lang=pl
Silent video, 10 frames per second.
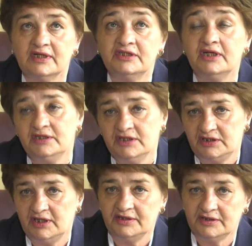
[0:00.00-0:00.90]
na dzień
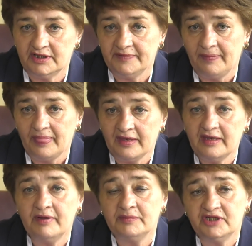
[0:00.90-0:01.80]
dzisiejszy
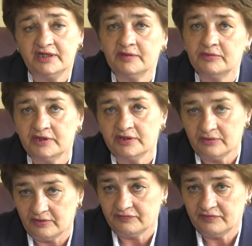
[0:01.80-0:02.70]
nie mamy żadnych
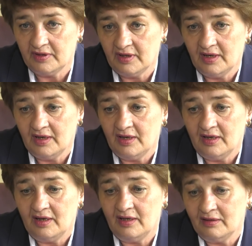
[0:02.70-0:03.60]
budynków.
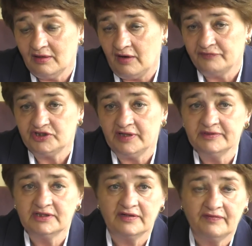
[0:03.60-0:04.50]
E,
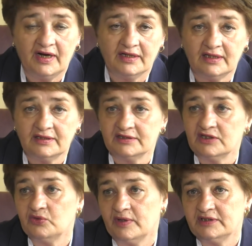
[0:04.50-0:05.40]
owszem, za dwa lata ta
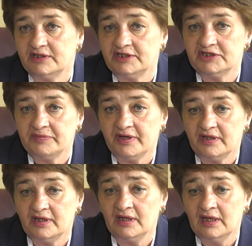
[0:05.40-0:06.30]
sytuacja się
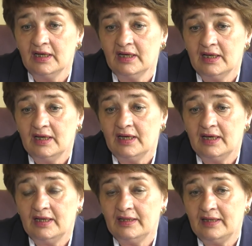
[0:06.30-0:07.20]
zmieni,
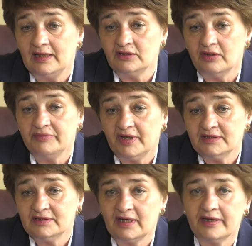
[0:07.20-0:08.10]
e,
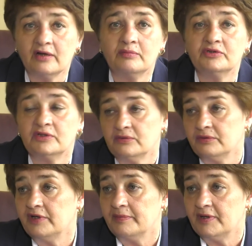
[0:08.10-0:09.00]
natomiast takiego budynku nie